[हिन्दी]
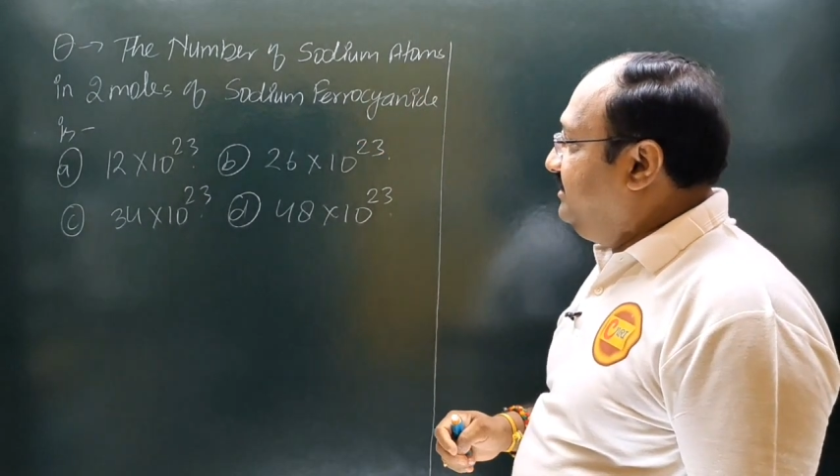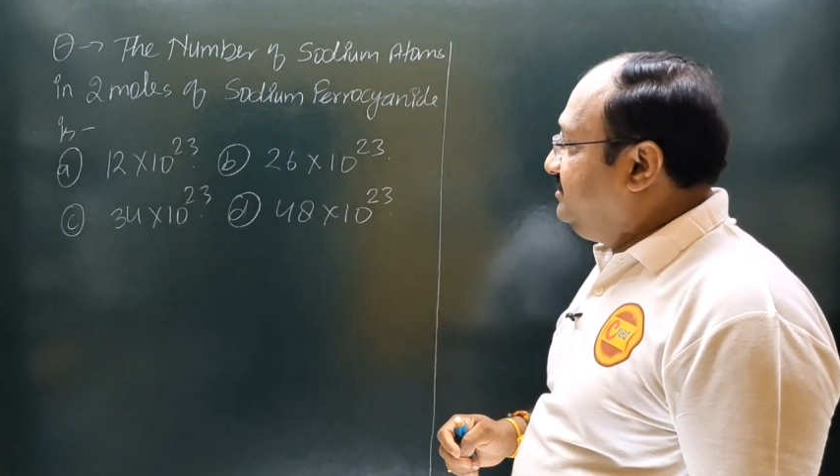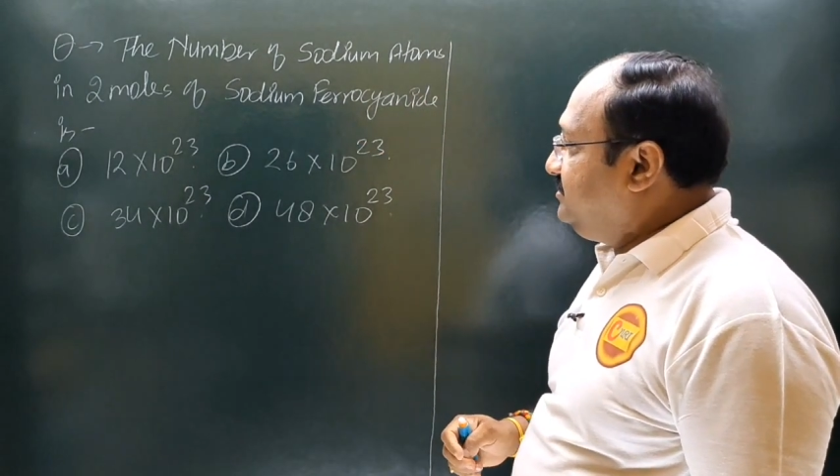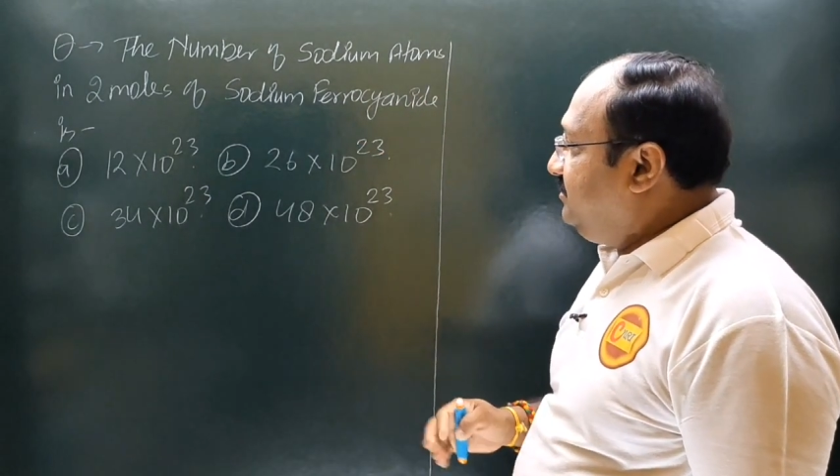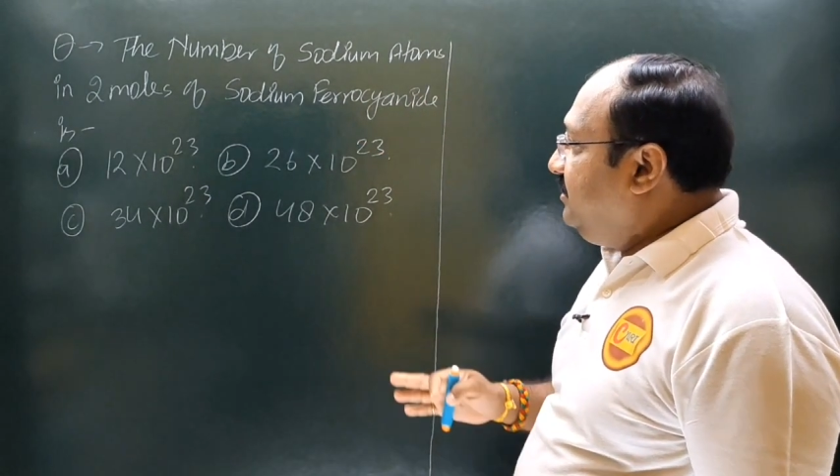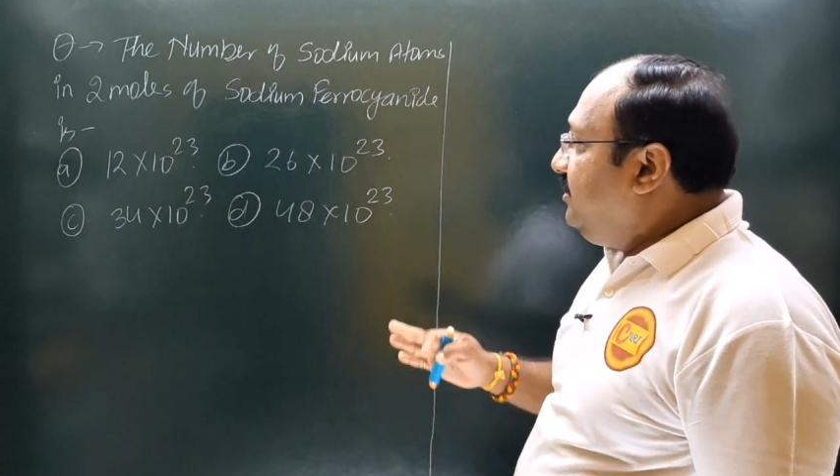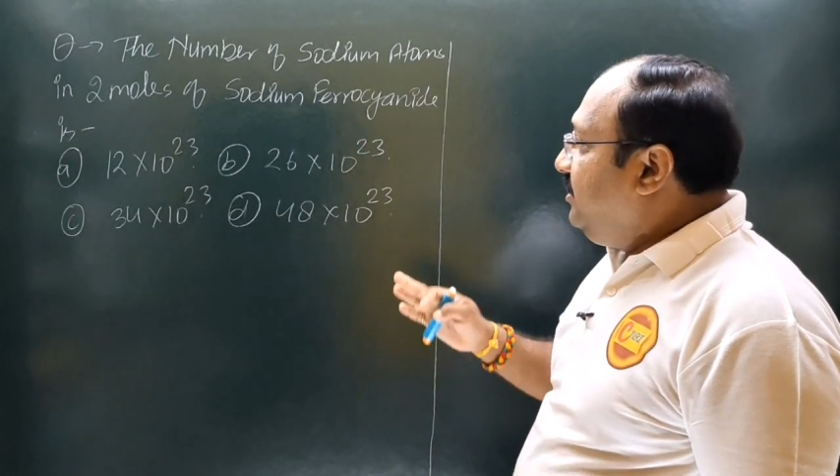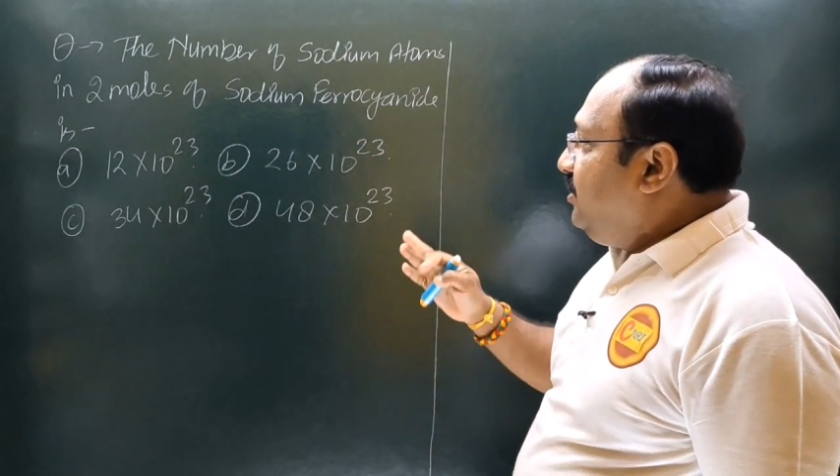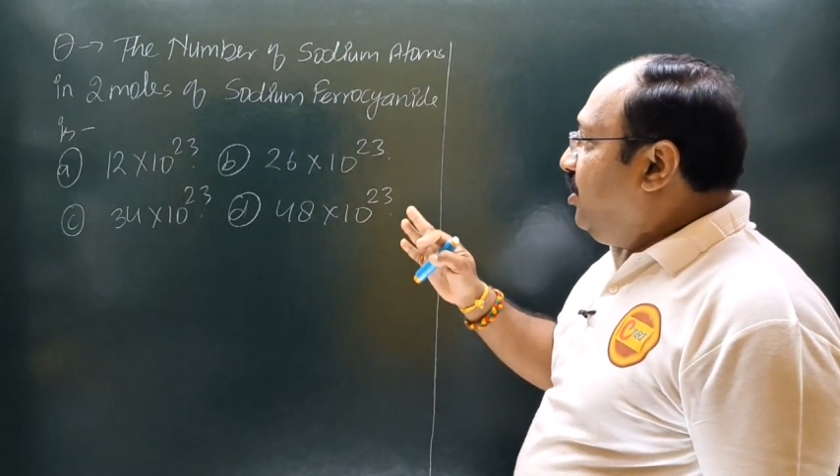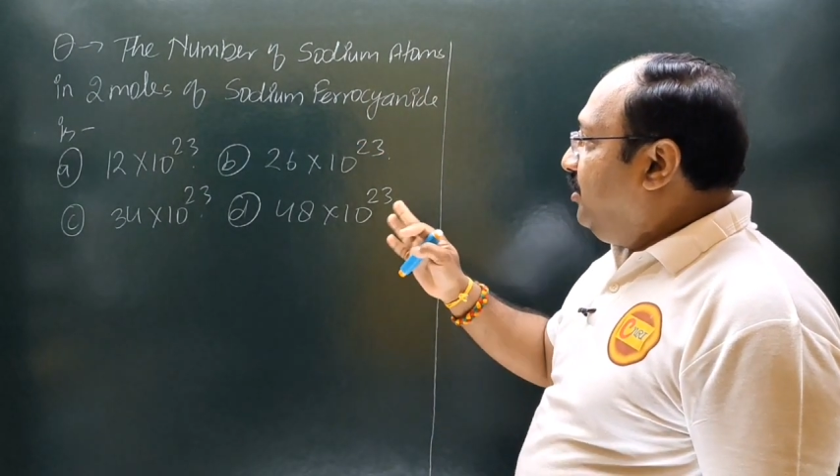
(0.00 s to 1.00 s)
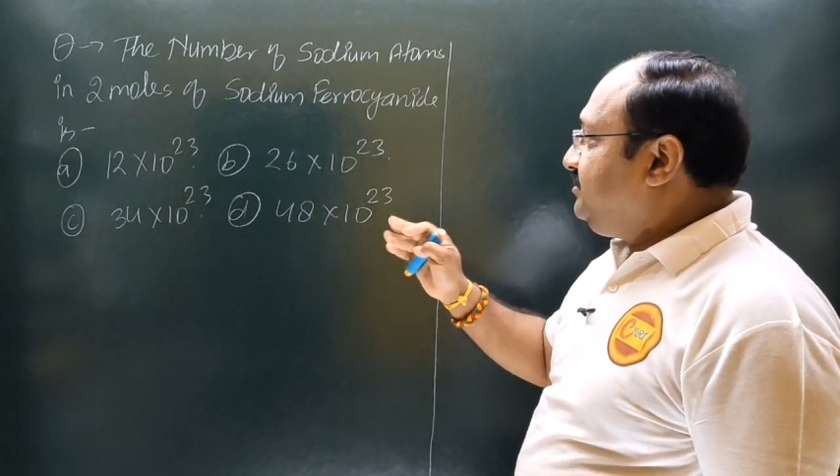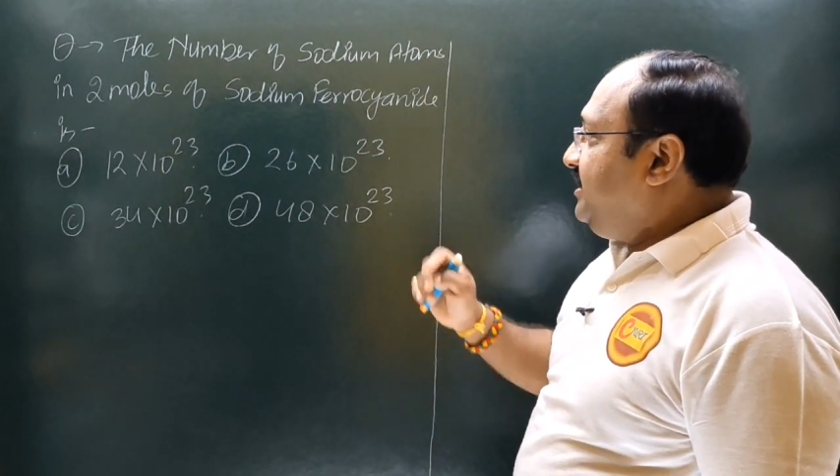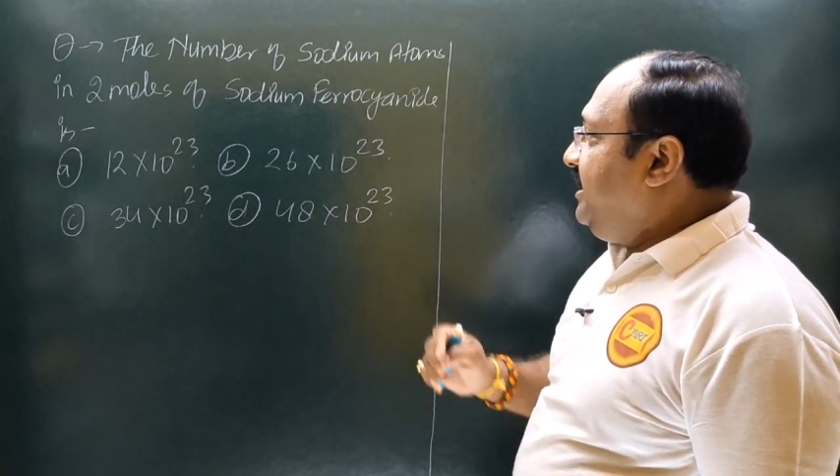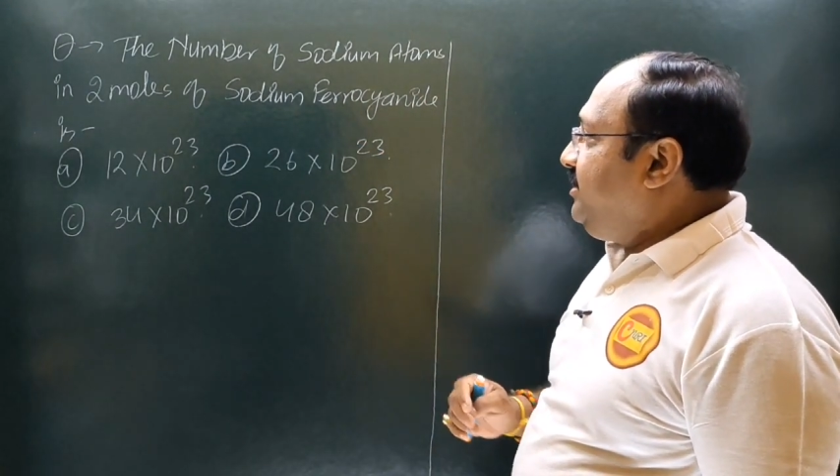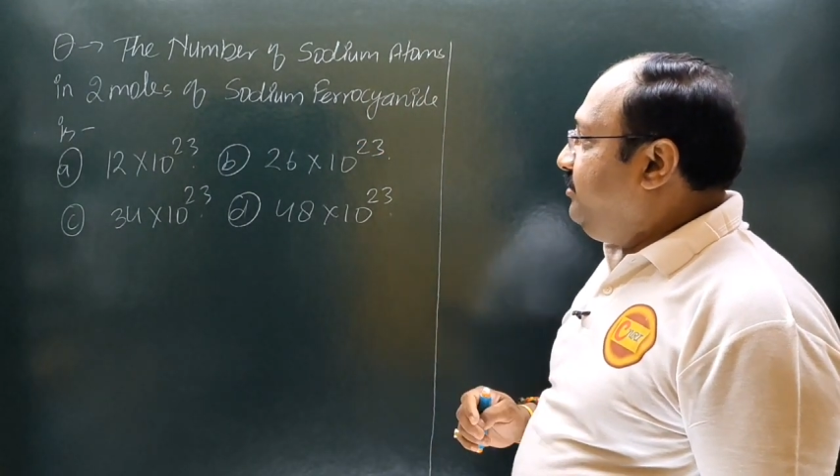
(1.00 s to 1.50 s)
इज ऑप्शन ए